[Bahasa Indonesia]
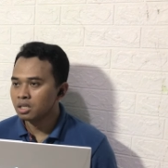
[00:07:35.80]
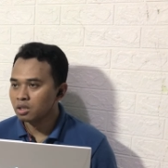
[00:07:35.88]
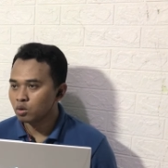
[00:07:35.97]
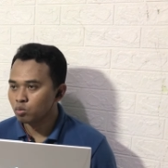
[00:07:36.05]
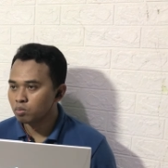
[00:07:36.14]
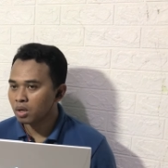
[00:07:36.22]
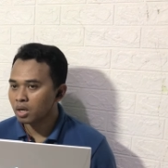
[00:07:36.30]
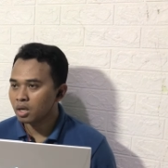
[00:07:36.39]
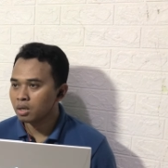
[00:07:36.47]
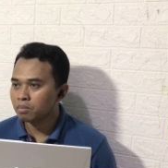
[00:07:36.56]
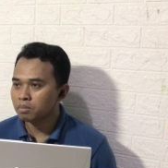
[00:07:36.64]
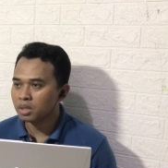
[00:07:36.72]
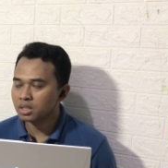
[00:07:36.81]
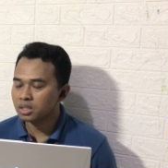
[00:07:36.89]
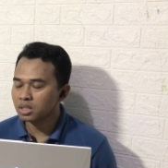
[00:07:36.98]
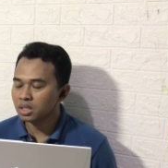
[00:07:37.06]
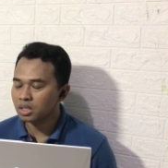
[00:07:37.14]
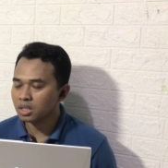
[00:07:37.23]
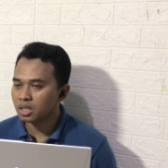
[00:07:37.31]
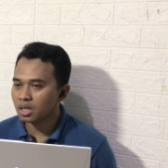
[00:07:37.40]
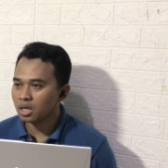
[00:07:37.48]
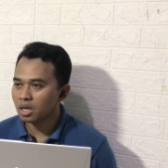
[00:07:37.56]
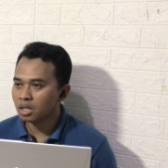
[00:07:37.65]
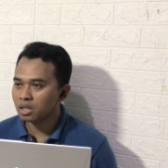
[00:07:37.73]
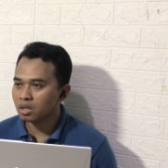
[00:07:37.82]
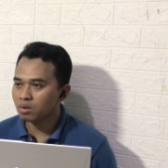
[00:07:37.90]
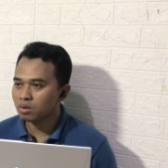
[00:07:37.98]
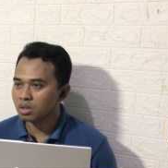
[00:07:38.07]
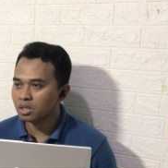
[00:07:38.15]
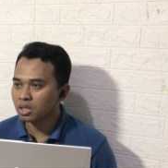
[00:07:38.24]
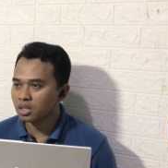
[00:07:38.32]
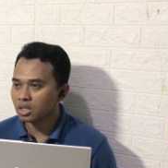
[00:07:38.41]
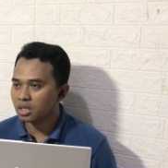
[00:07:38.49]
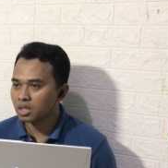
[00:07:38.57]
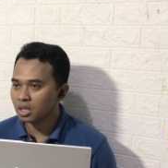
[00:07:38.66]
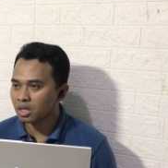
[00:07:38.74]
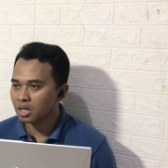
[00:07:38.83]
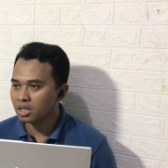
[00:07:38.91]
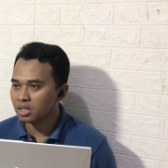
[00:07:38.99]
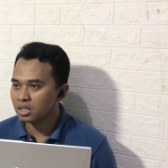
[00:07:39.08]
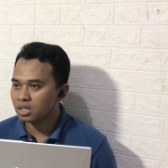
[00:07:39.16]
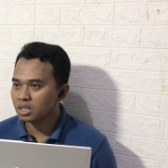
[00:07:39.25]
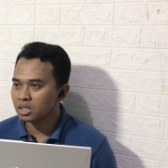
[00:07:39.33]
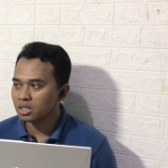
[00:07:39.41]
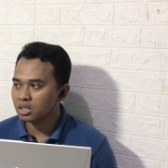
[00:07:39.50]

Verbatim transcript: di rumah, masjid, atau kegiatan yang lain